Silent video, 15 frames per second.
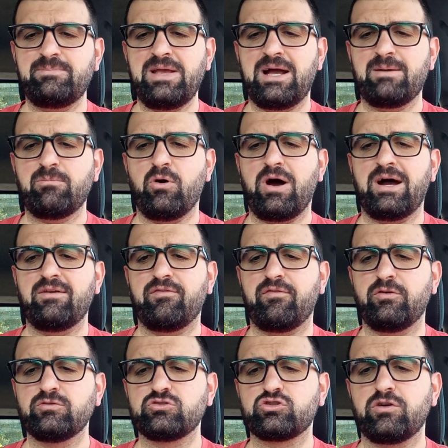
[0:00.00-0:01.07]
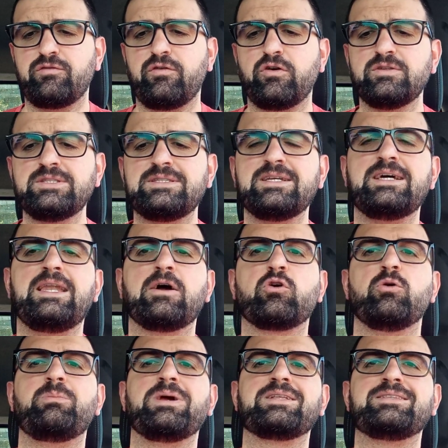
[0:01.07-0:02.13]
abbiamo Alfonso Font, la
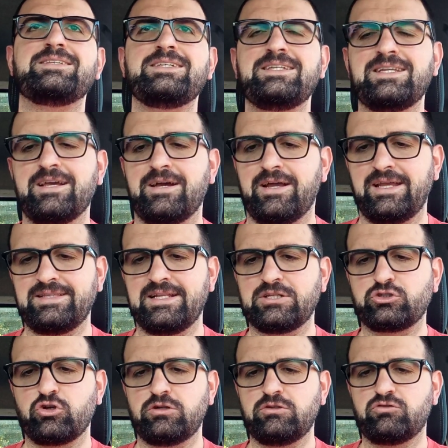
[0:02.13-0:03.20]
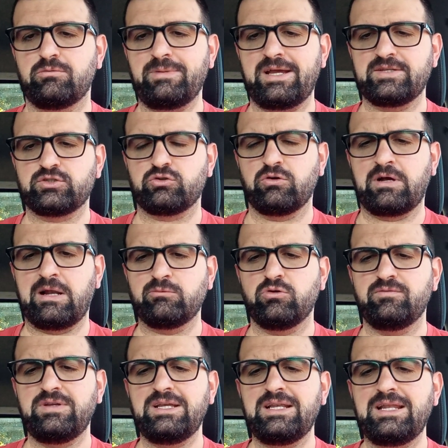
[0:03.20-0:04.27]
copertina è del solito maestro
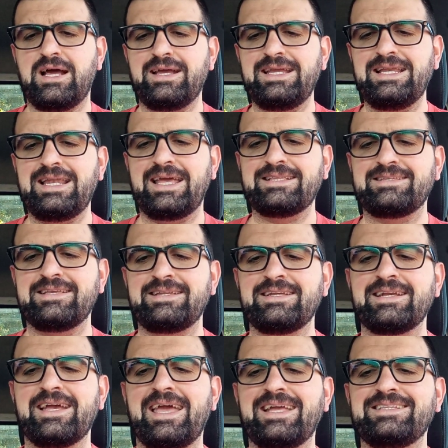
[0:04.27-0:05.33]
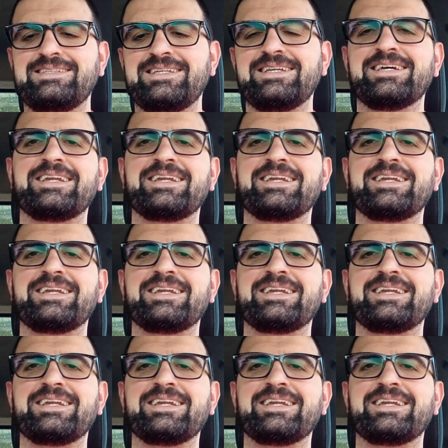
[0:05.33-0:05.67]
Claudio Villa, il lettering è di